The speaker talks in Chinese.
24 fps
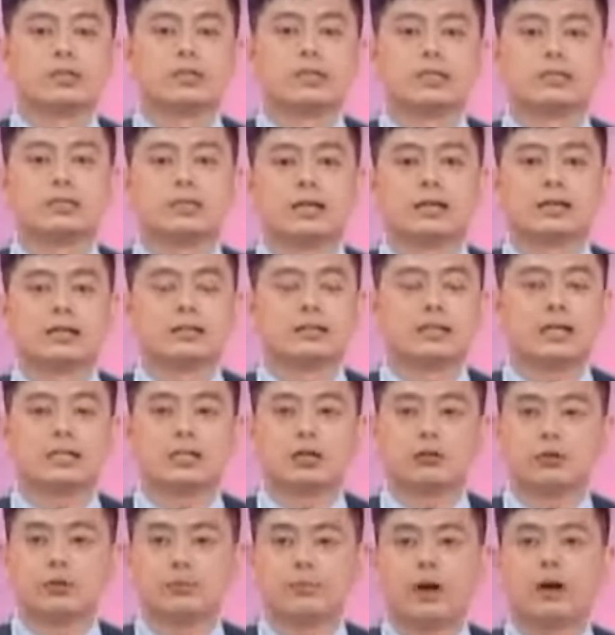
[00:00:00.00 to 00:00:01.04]
接下来跟大
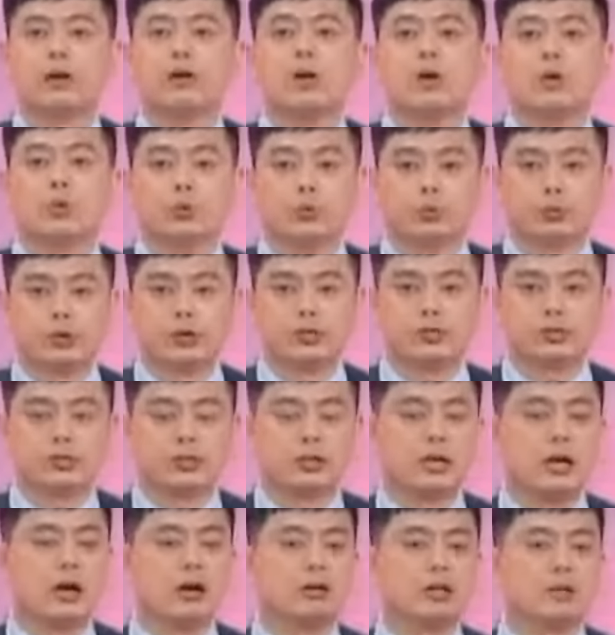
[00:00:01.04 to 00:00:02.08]
家预报五月
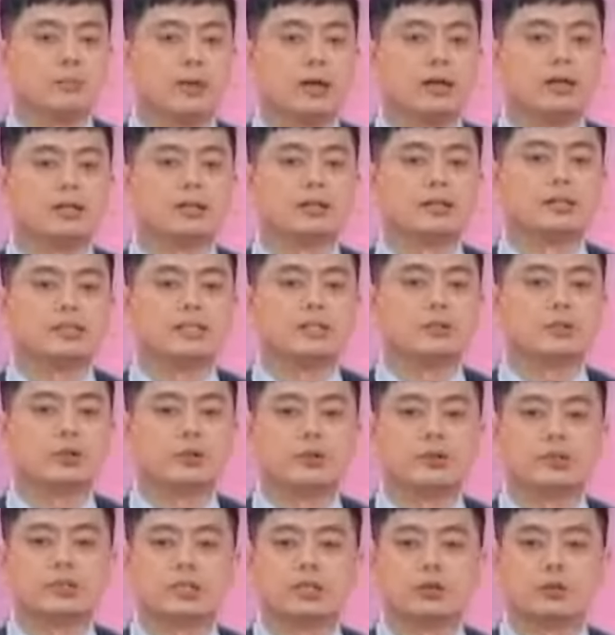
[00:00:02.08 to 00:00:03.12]
十二号礼拜二各星座
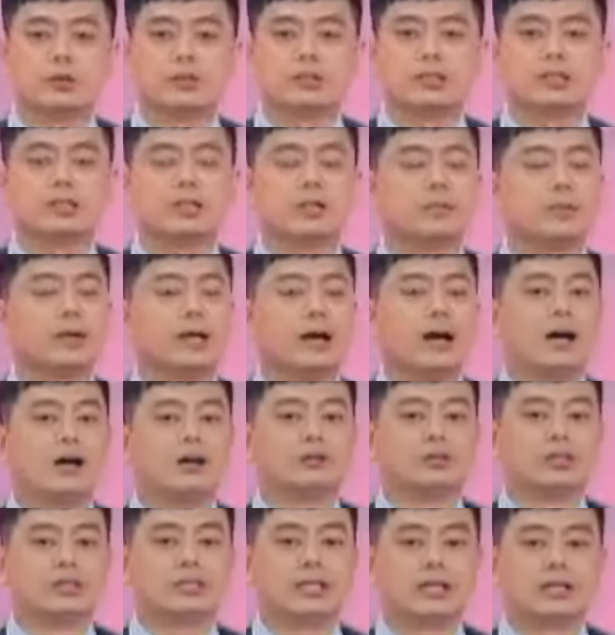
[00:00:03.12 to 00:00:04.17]
的运势，运气特别
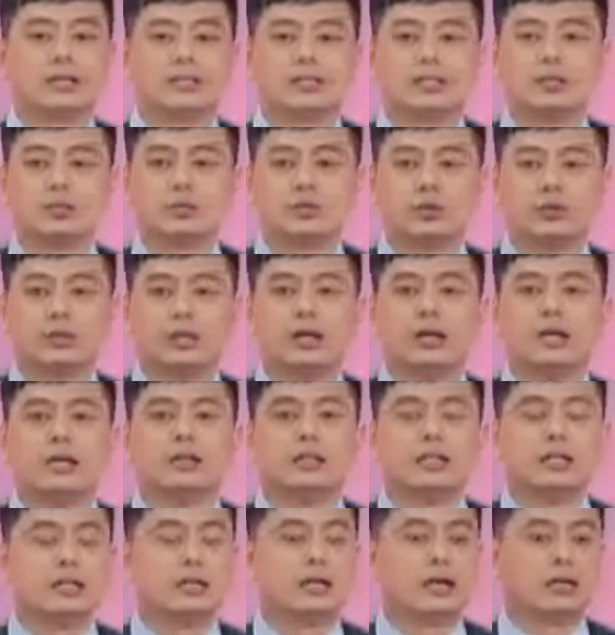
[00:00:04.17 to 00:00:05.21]
好的三个星座呢，
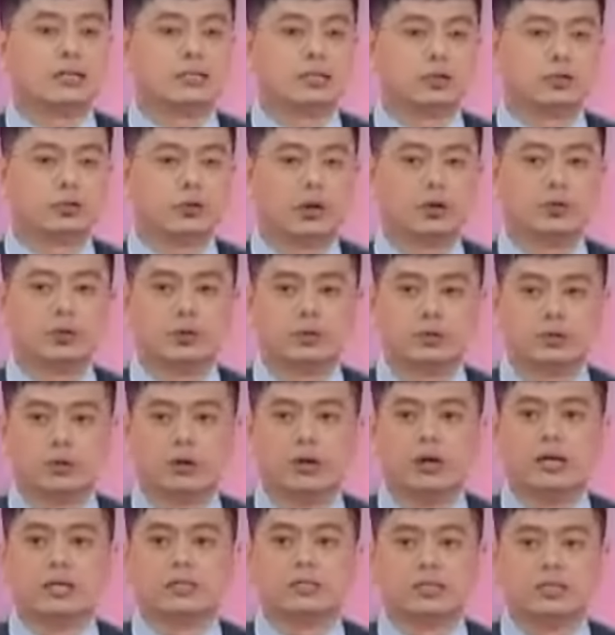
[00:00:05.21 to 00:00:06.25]
第一个是双鱼座，
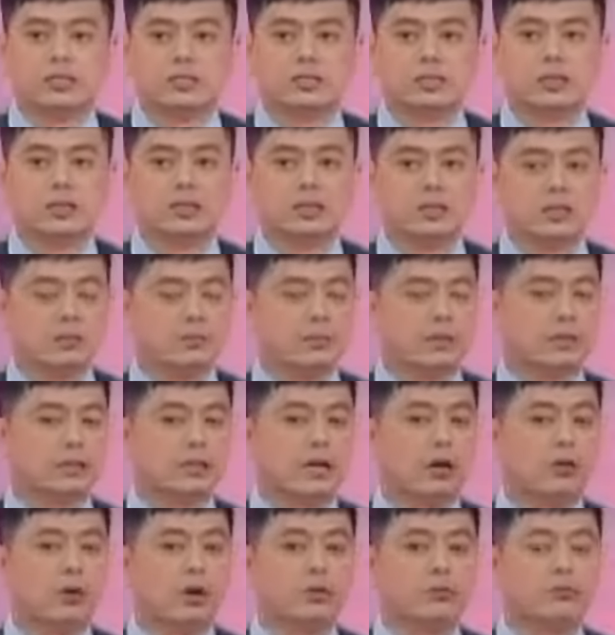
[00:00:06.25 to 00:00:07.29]
琴瑟和鸣，
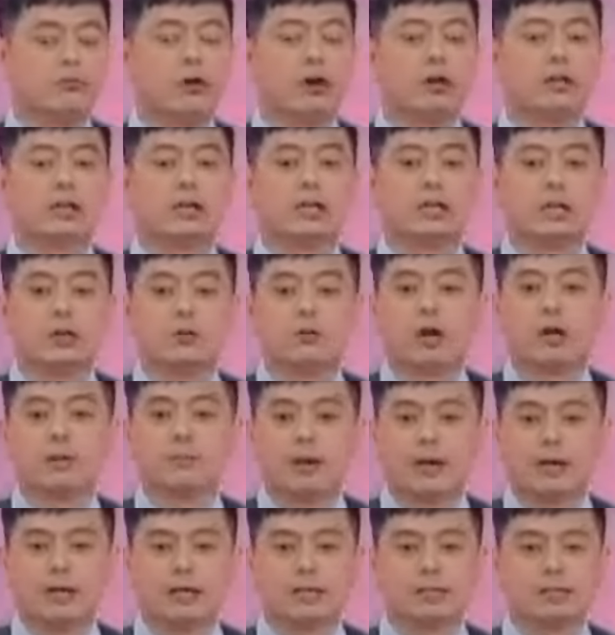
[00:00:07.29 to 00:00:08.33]
桃花运旺，跟另外一
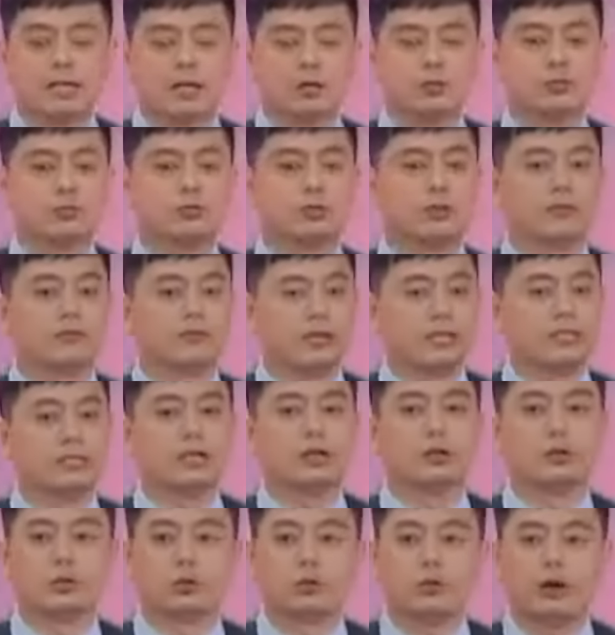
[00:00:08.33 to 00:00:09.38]
半呢相处的非
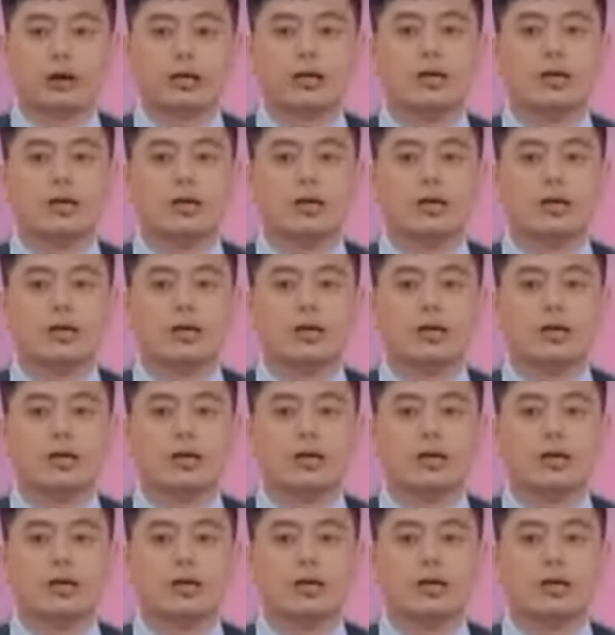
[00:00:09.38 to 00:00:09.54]
常的愉快。